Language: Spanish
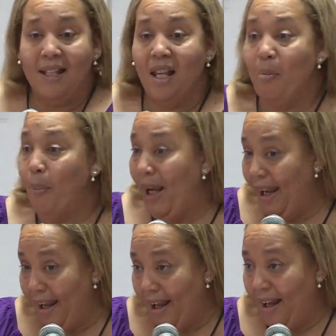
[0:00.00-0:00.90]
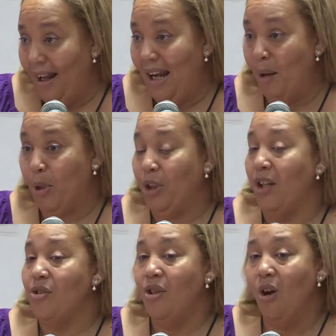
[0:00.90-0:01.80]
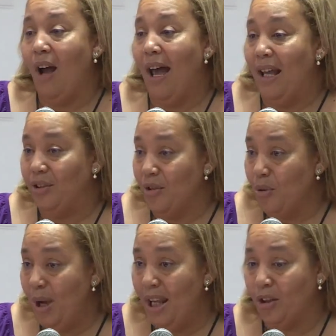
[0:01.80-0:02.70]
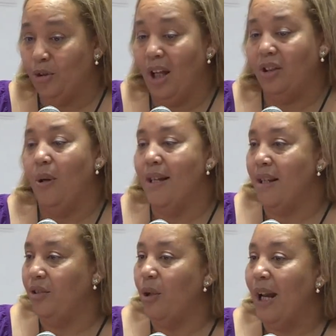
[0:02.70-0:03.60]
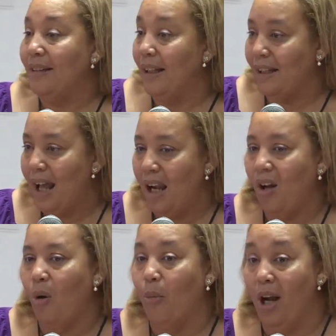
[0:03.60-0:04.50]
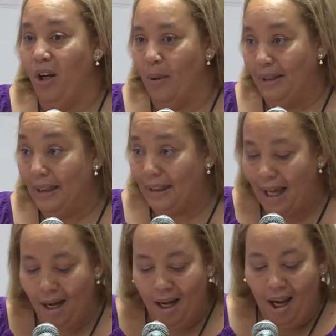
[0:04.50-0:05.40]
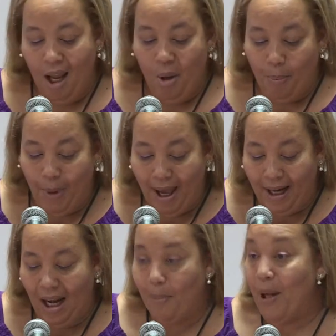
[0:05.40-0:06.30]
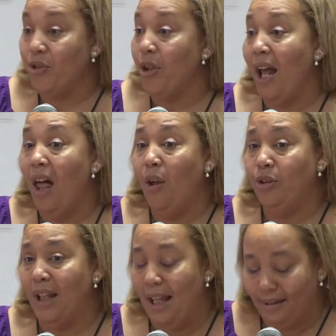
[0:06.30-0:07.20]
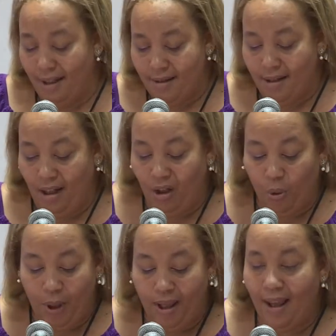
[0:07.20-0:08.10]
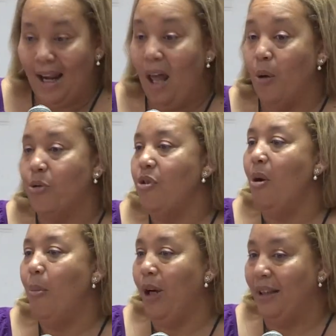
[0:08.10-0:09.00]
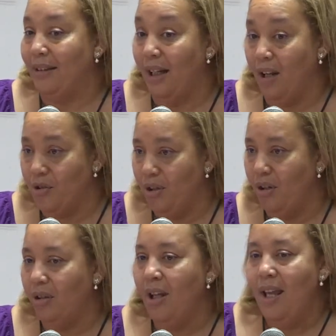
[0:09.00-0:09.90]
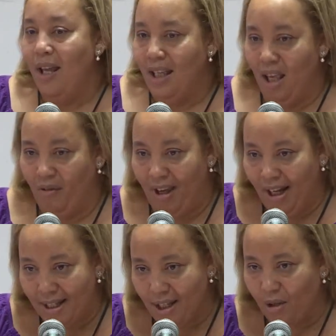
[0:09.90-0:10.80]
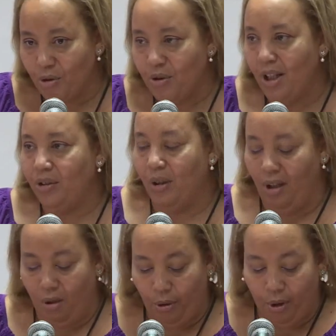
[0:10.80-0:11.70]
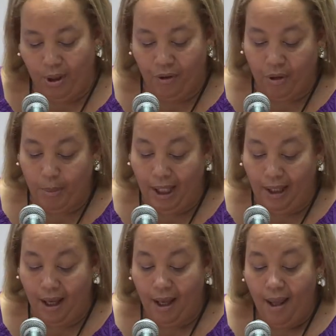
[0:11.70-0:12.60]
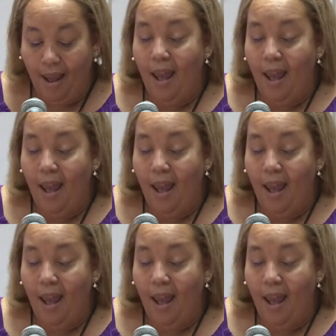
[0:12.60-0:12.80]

Aquí se amplía la protección a estos sujetos, tanto en el sector estatal como en el no estatal, para las personas adoptantes, incluida la adopción por integración, que viene ese concepto en el Código de la Familia,